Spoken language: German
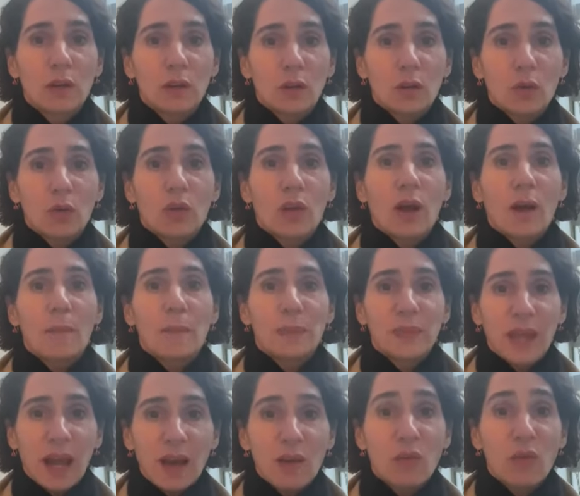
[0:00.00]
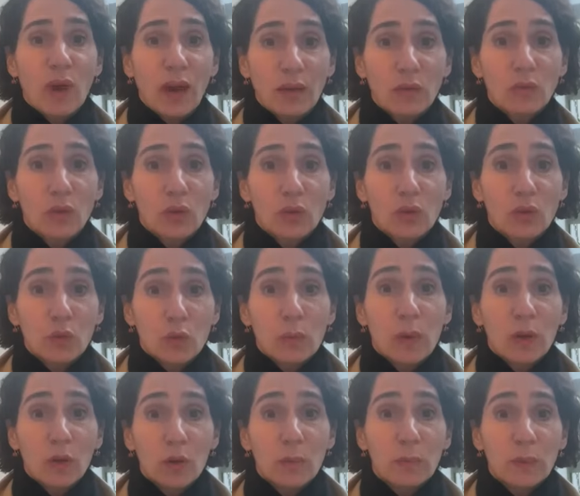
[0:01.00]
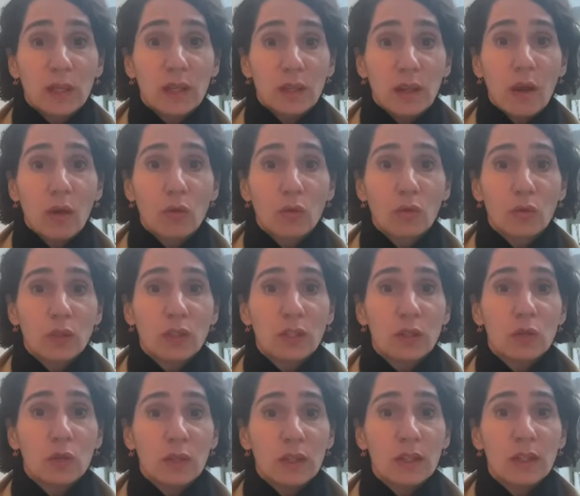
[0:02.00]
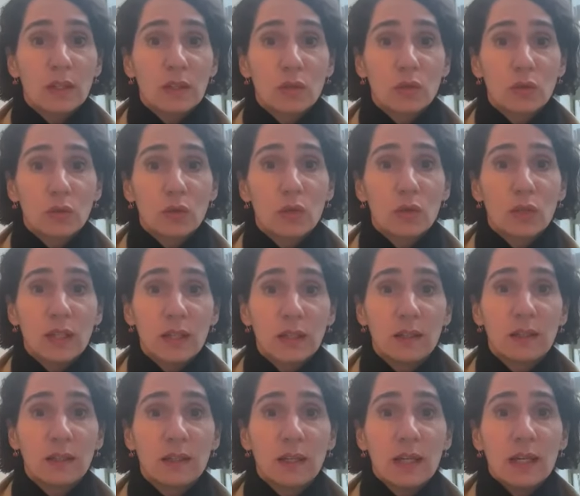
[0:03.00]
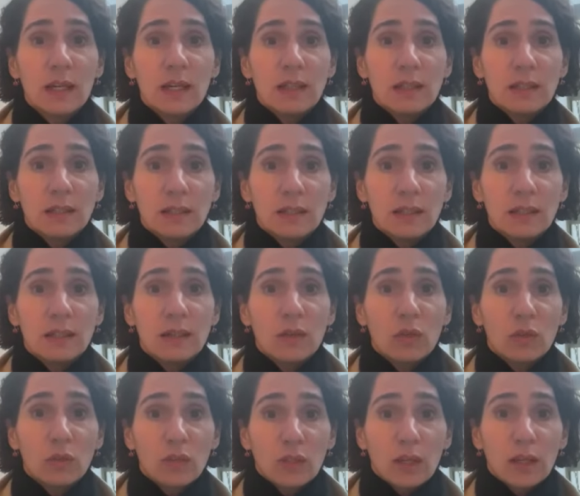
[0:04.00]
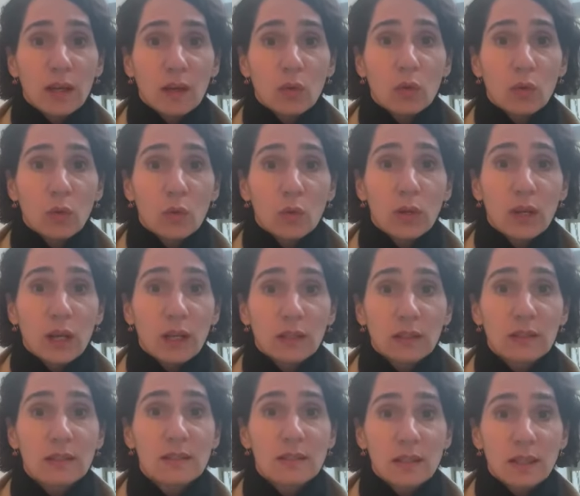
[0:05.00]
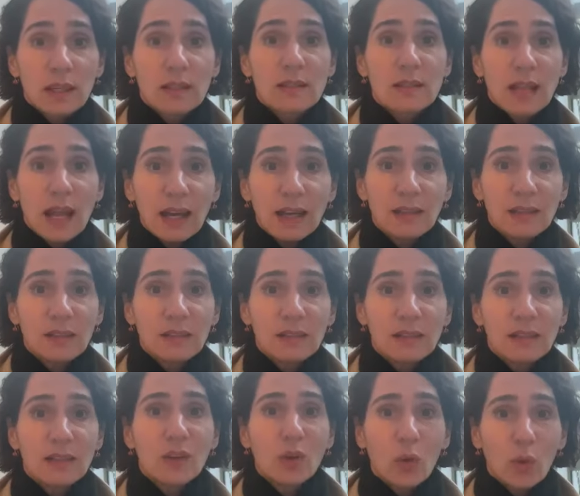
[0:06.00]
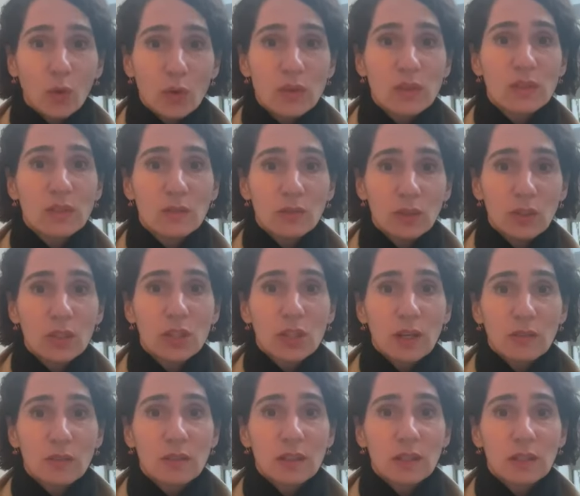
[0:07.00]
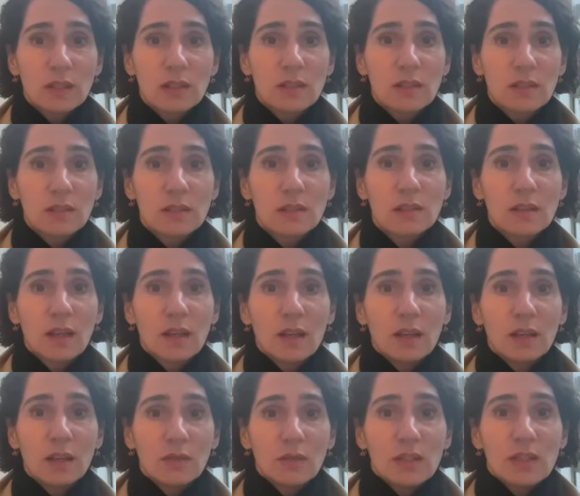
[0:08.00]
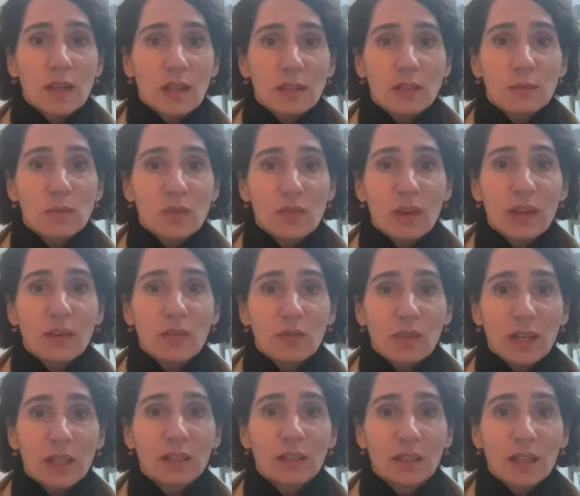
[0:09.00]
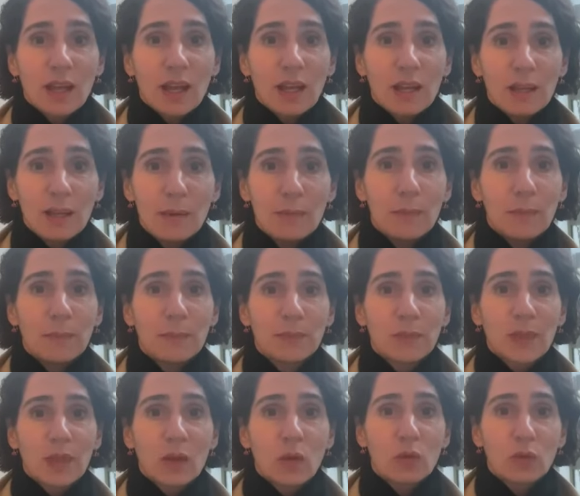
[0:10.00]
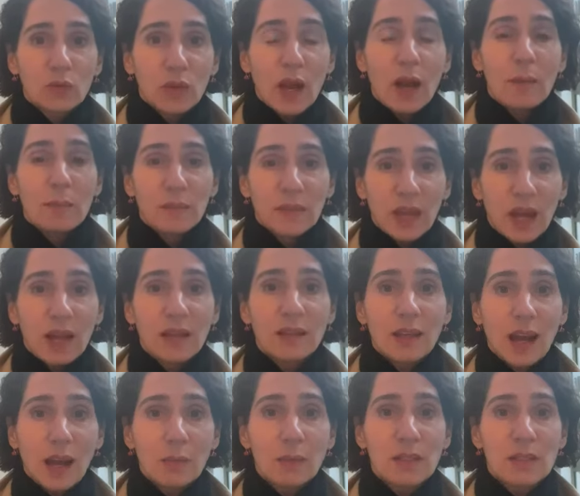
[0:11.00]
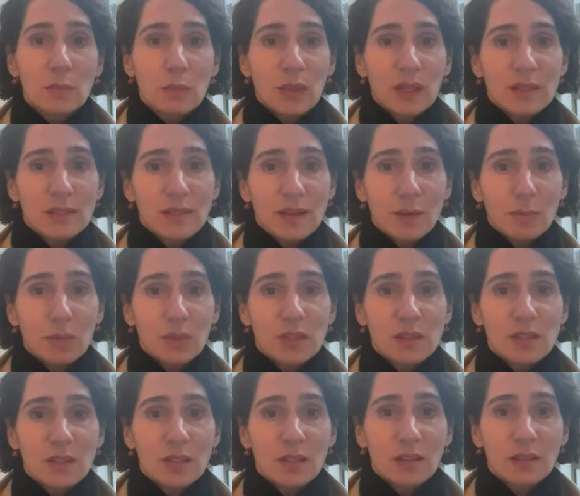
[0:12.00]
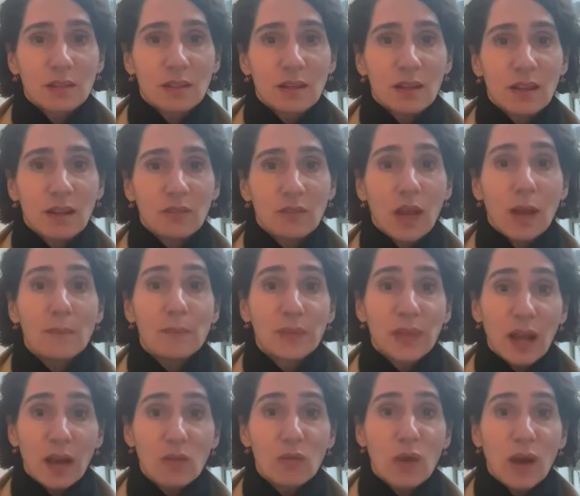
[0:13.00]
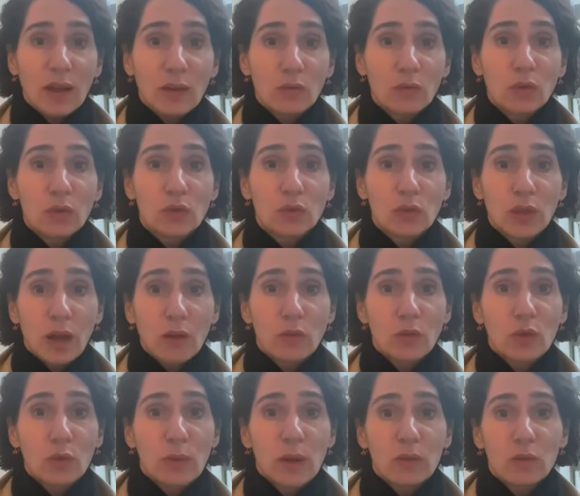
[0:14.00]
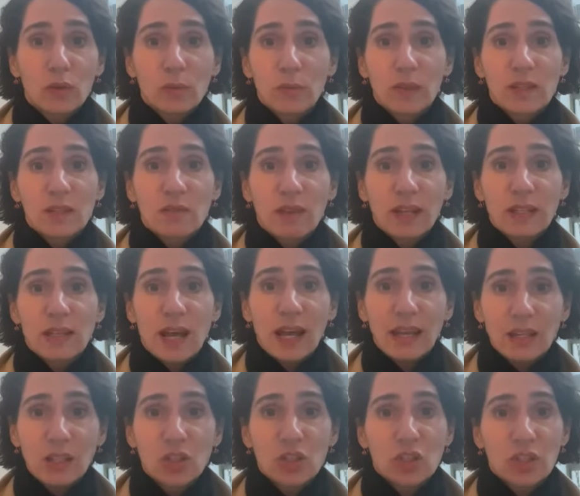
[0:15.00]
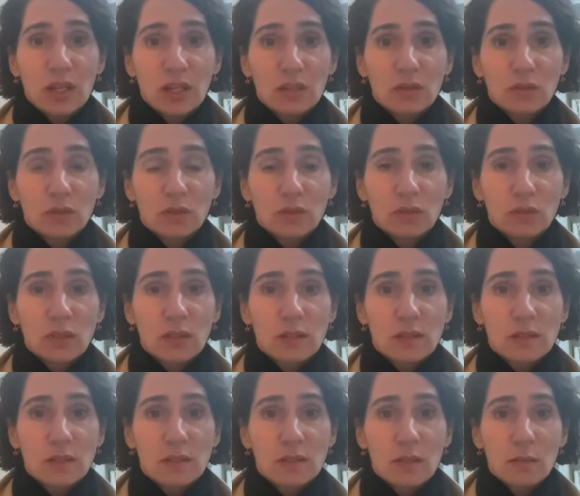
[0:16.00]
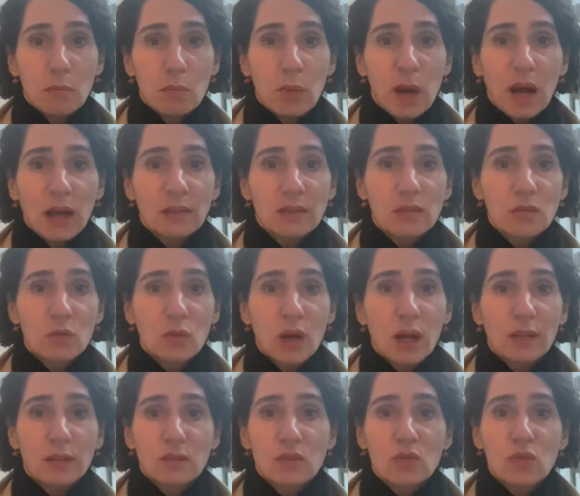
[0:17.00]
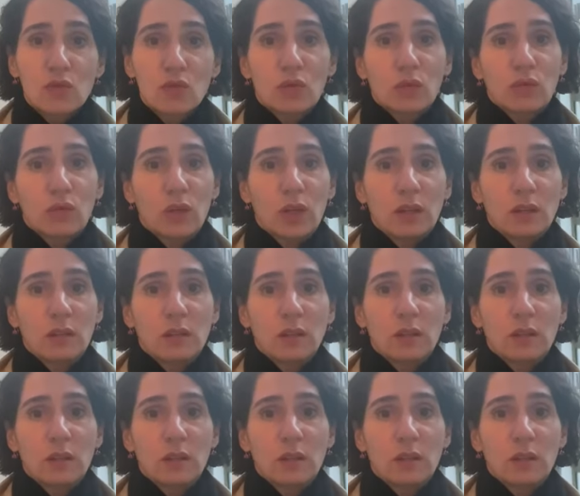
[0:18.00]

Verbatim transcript: und haben da Verantwortung übernommen, genau für die Kolleginnen und Kollegen, die unter der Corona-Krise jetzt leiden, die die größte Wirtschaftskrise ist, die wir seit dem Zweiten Weltkrieg erleben. Und wir haben da die Arbeitsplätze abgesichert wir haben da Verantwortung dafür übernommen, dass weiter eingestellt wird und dass es dem Bahn so eine Zukunft hat.